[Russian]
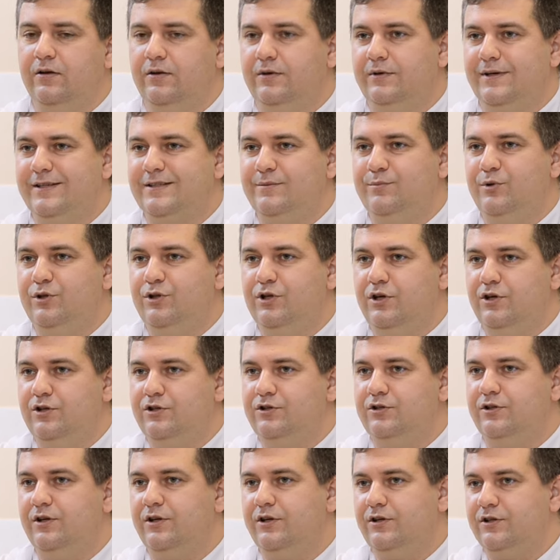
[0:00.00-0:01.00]

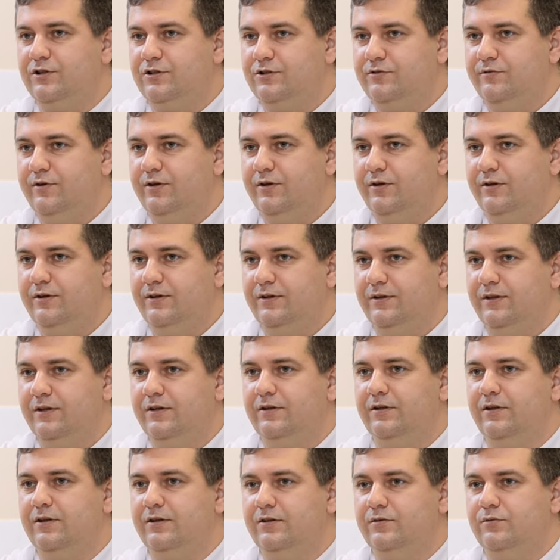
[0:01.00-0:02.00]
косметические швы
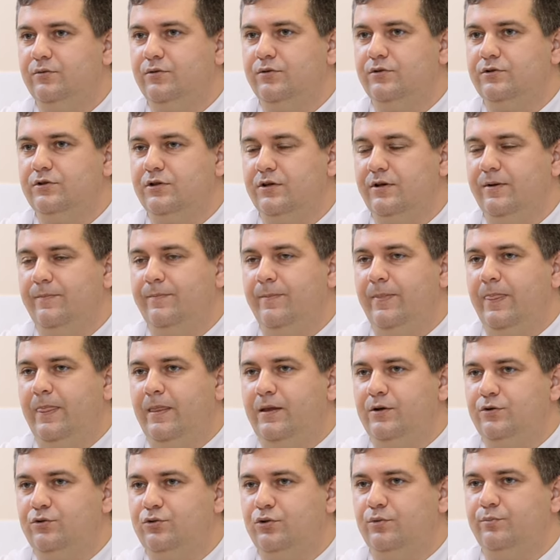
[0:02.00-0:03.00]
накладываются,
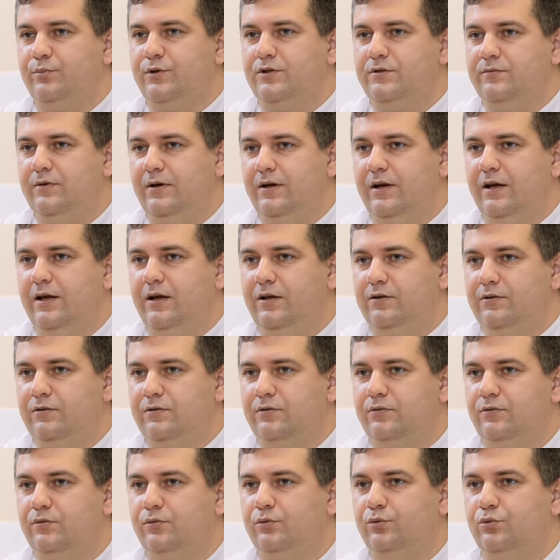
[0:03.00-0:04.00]
что
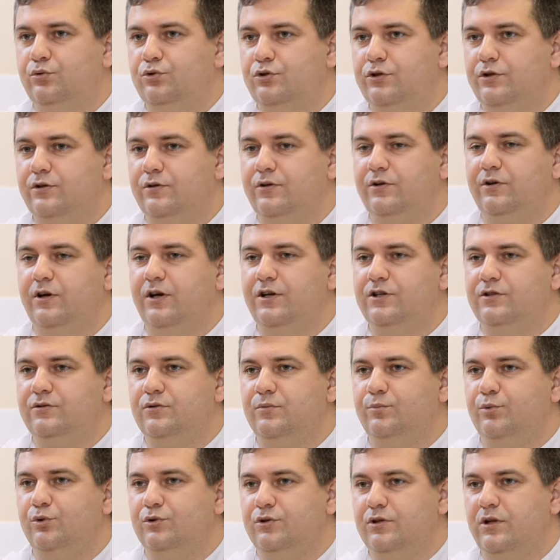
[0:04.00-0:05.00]
позволяет улучшить
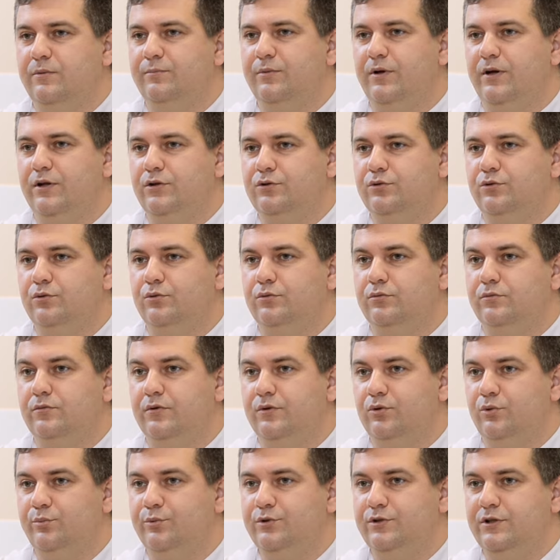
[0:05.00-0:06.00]
качество
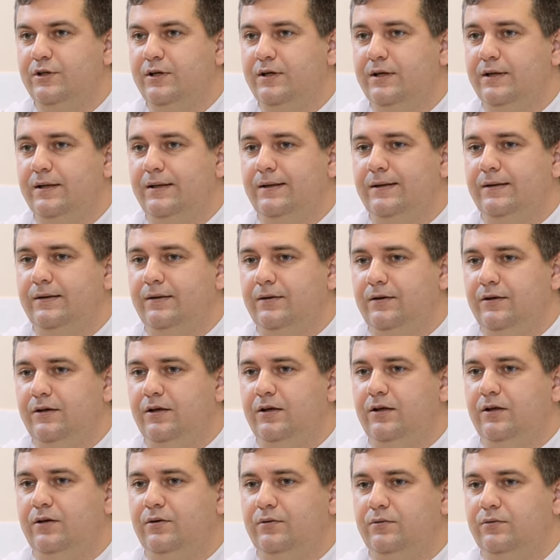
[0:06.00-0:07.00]
послеоперационного рубца
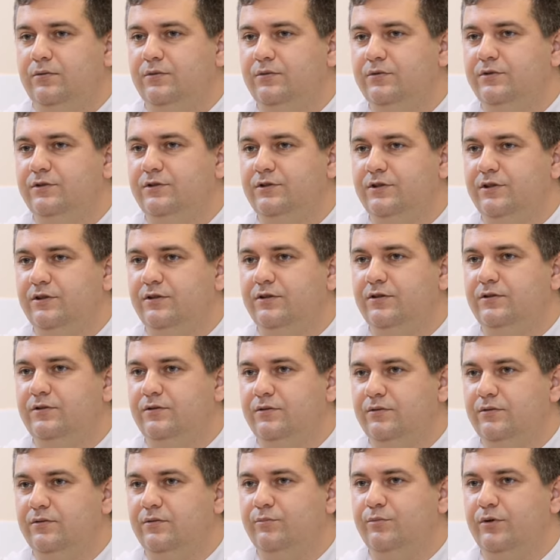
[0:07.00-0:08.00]
и сделать
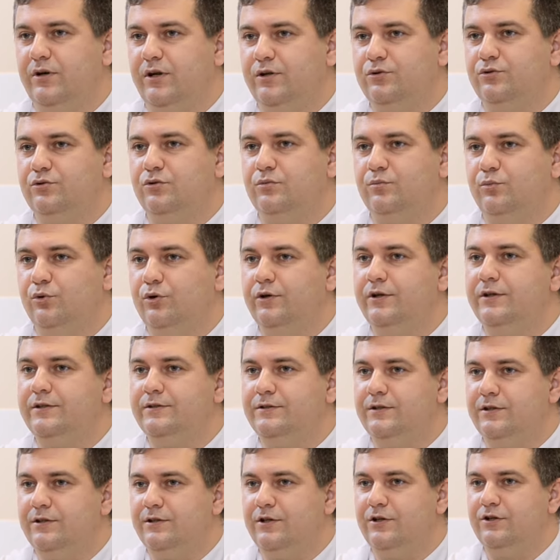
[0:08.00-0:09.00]
операцию более
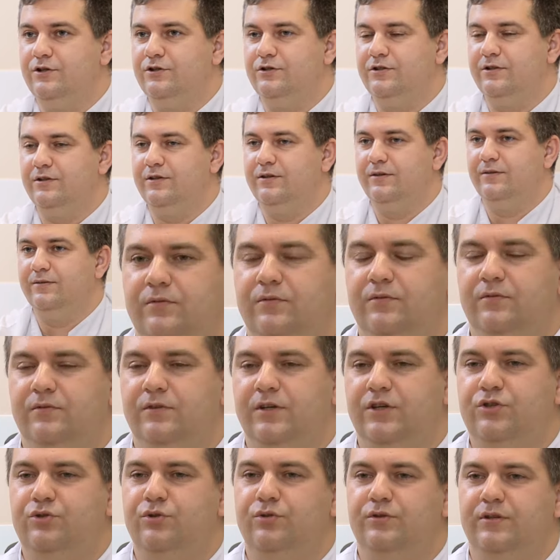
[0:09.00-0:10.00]
эстетичной.
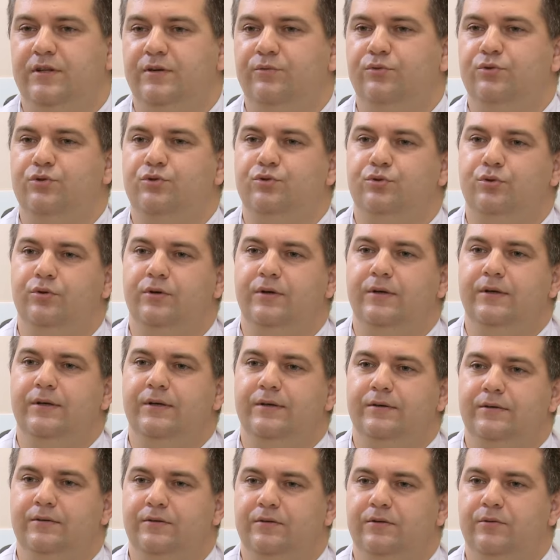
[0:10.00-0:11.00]
За счет того, что
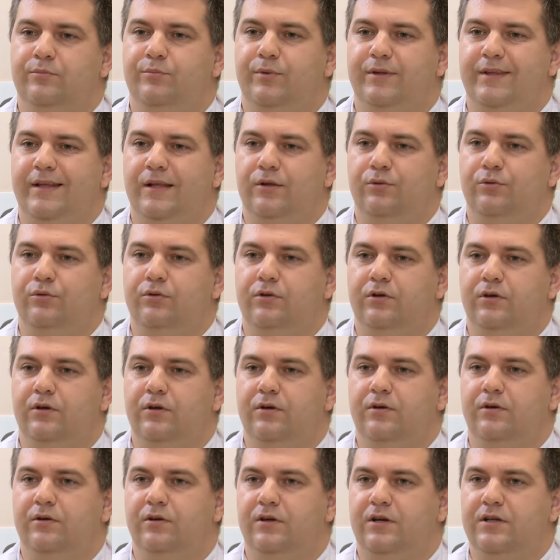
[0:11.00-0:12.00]
э,
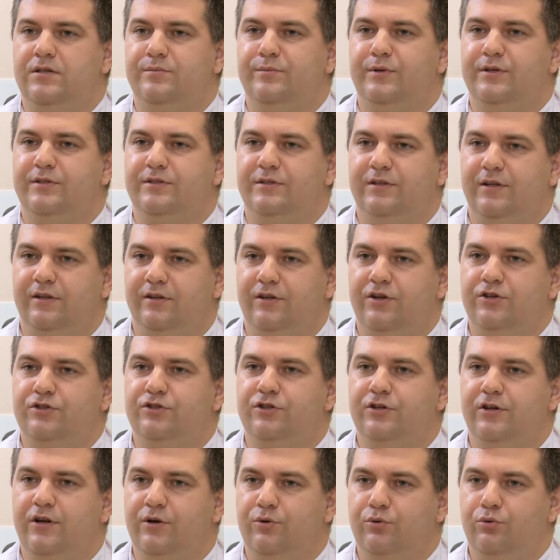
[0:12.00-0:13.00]
патология распространена
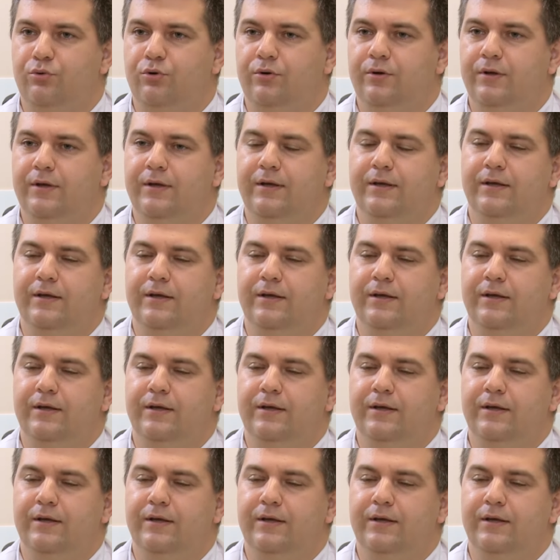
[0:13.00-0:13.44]
широко